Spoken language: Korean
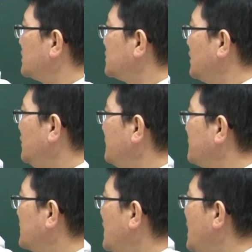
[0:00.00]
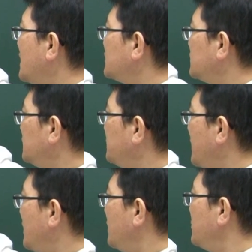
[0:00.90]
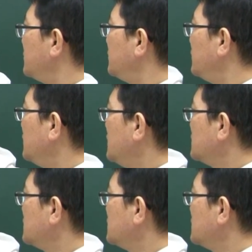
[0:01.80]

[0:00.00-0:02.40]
그랬어요. 가스밸브.